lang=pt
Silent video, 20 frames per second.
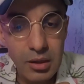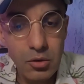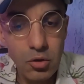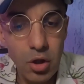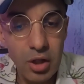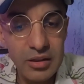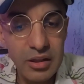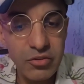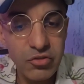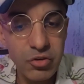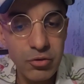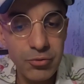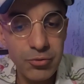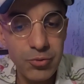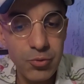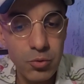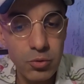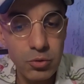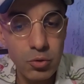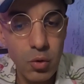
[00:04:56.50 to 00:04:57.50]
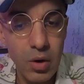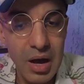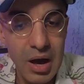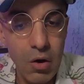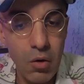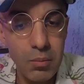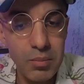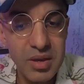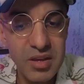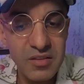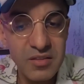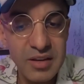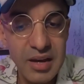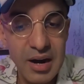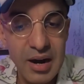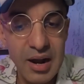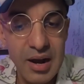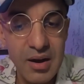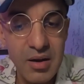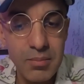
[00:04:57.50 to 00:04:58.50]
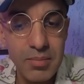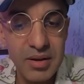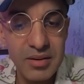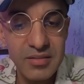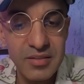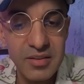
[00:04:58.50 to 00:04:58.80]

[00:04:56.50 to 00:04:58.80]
Notas de fundo, almíscar, âmbar